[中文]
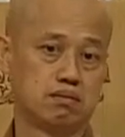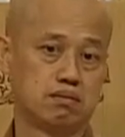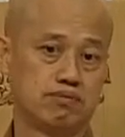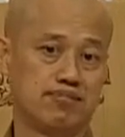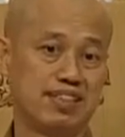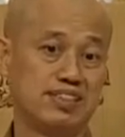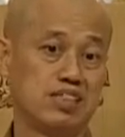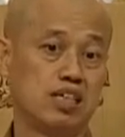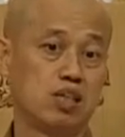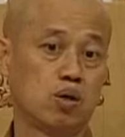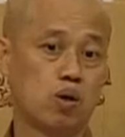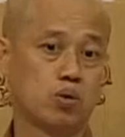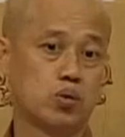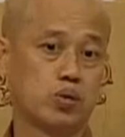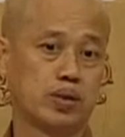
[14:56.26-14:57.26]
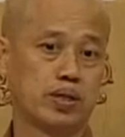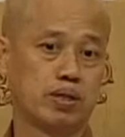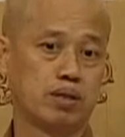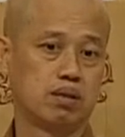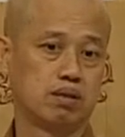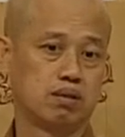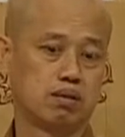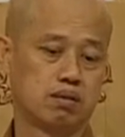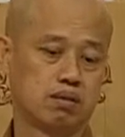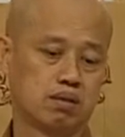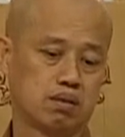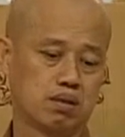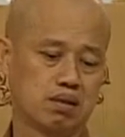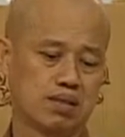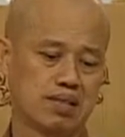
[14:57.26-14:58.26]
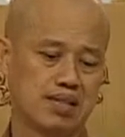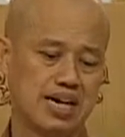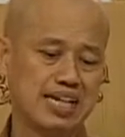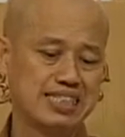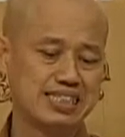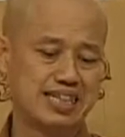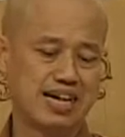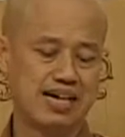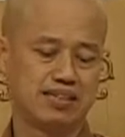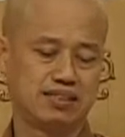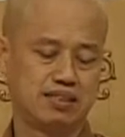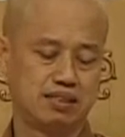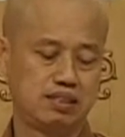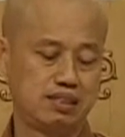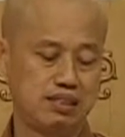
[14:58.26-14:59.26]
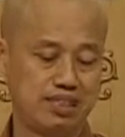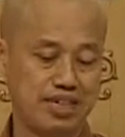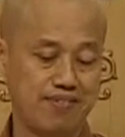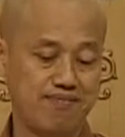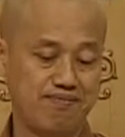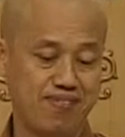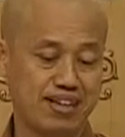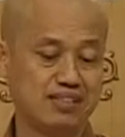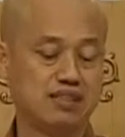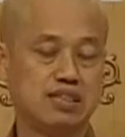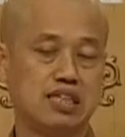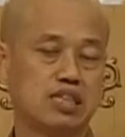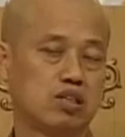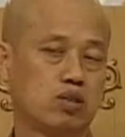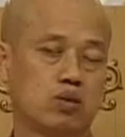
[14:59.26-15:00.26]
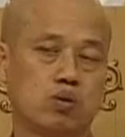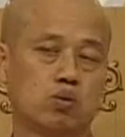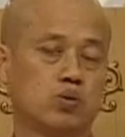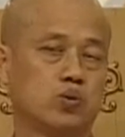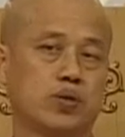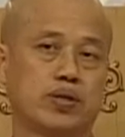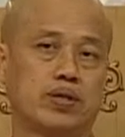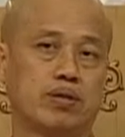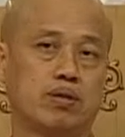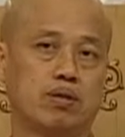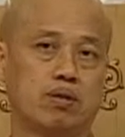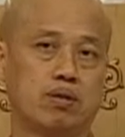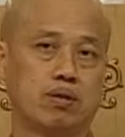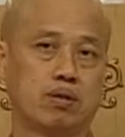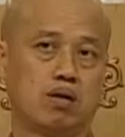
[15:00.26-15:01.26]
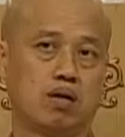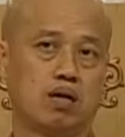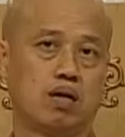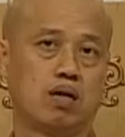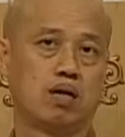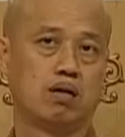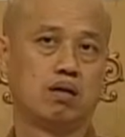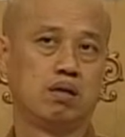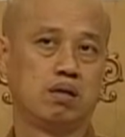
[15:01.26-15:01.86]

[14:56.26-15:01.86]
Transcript: 犯侵垢罪，看起来是先犯侵垢罪啊，